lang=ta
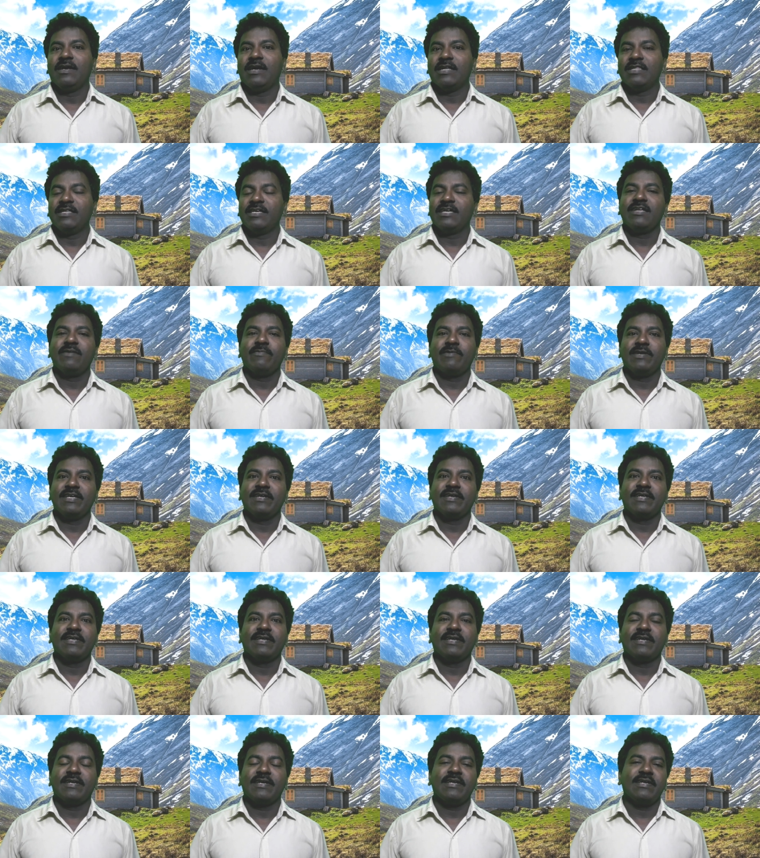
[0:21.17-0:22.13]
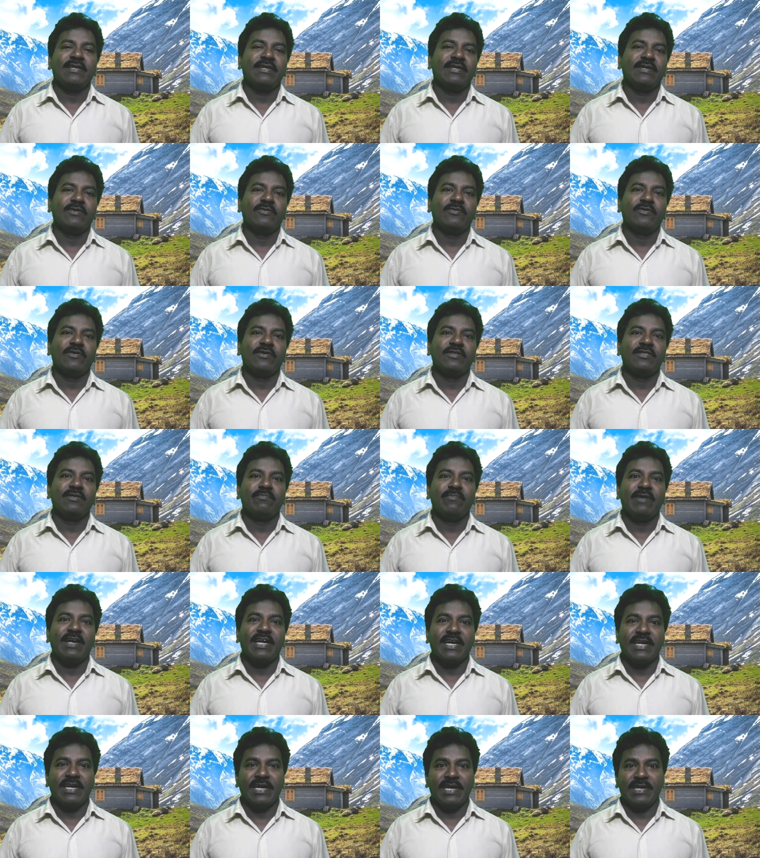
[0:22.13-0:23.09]
அந்த எரிமலை எங்கே இருக்குன்னா உங்களுக்கு வந்து
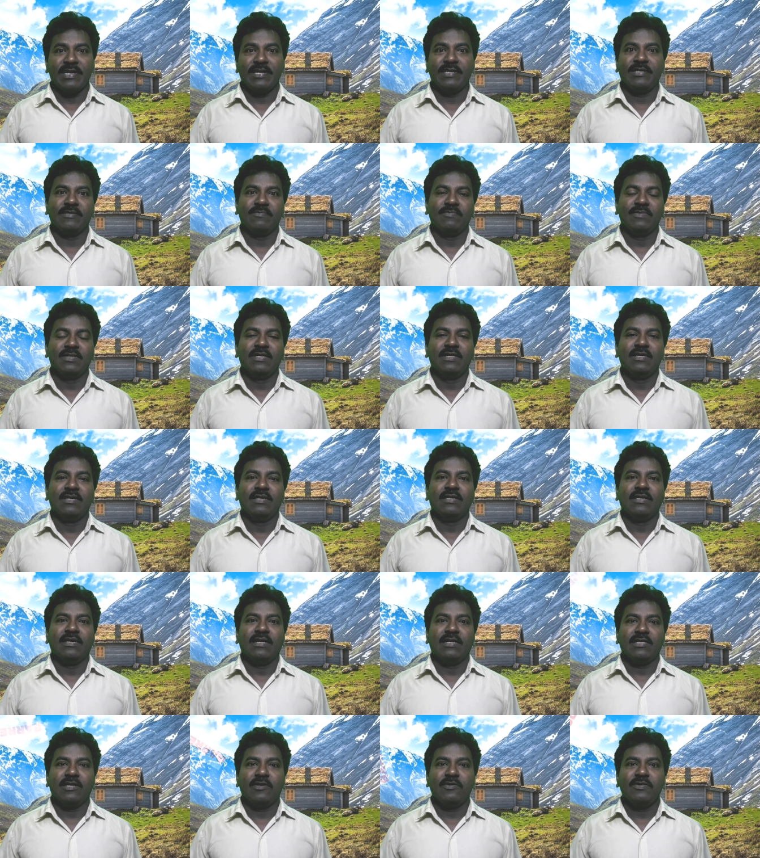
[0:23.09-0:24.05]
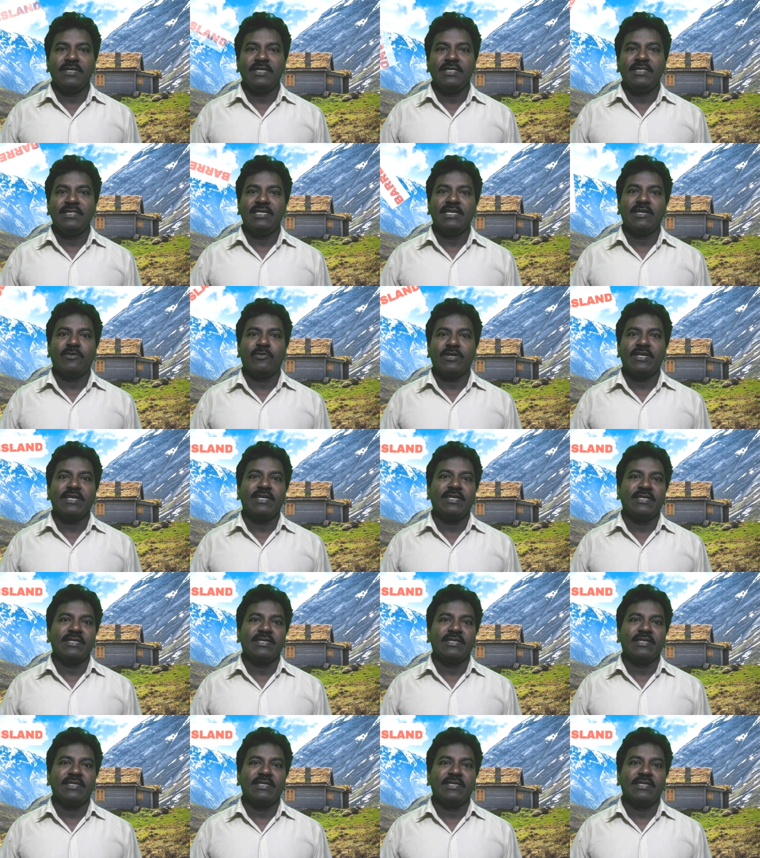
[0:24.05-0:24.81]
பேரன் ஐலாண்ட் அதாவது இந்தியாவுடைய